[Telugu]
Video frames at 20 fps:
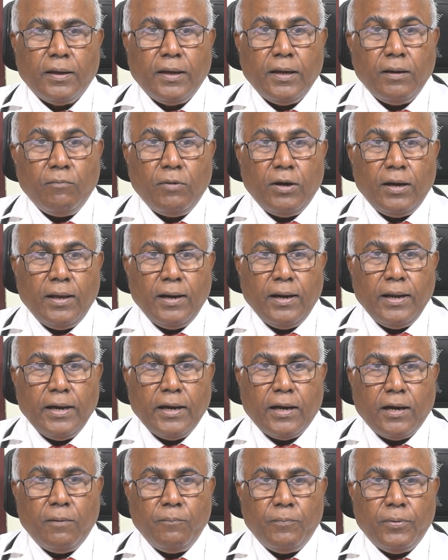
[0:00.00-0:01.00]
హిమాలయ
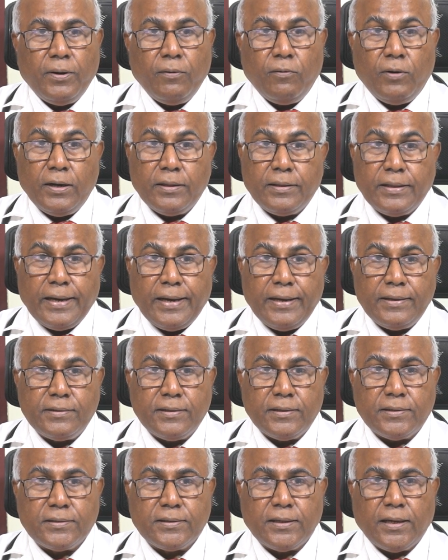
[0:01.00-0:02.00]
కంపెనీ వాళ్ళు తయారు
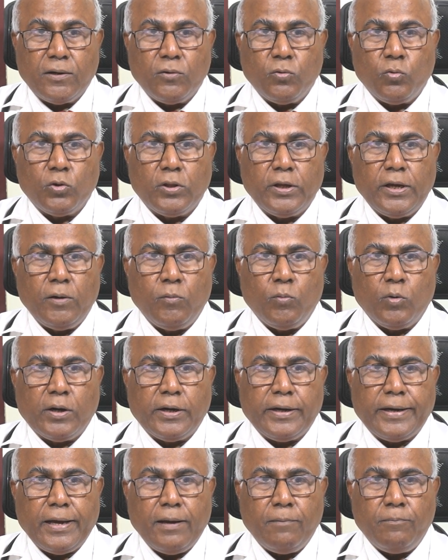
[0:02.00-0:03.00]
చేస్తారు ఉదయం ఒక
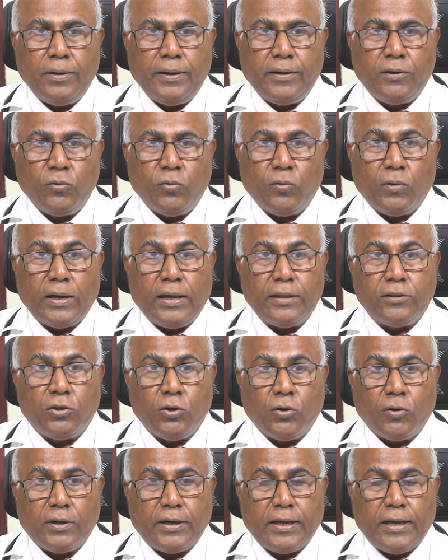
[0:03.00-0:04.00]
ట్యాబ్లెట్
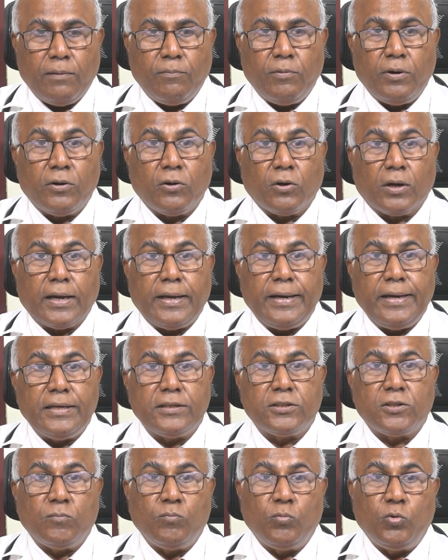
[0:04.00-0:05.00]
రాత్రి ఒక ట్యాబ్లెట్
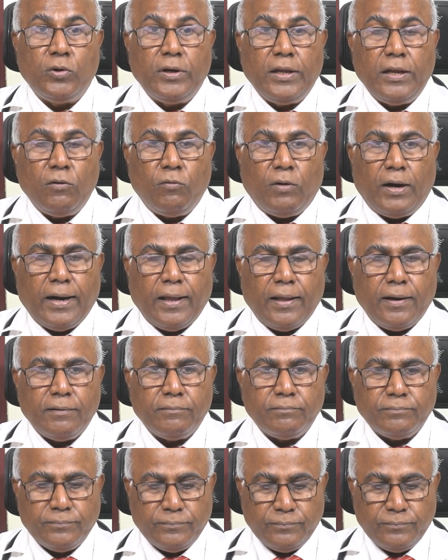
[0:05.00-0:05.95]
కనీసం మూడు నెలలు వాడాలి